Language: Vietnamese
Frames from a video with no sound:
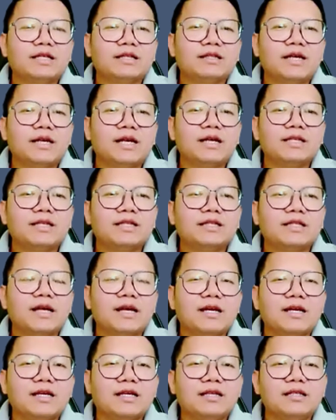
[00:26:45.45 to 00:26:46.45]
tha đây
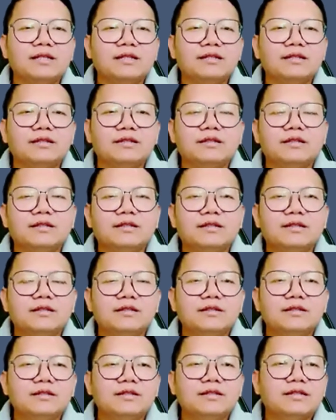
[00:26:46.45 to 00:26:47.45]
ca ấy nắng
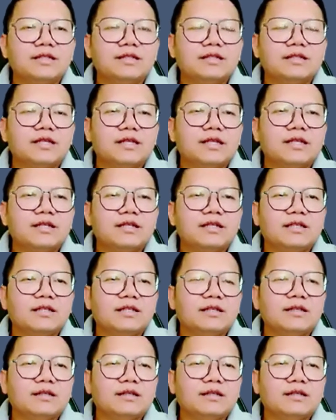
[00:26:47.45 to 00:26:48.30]
dương che tề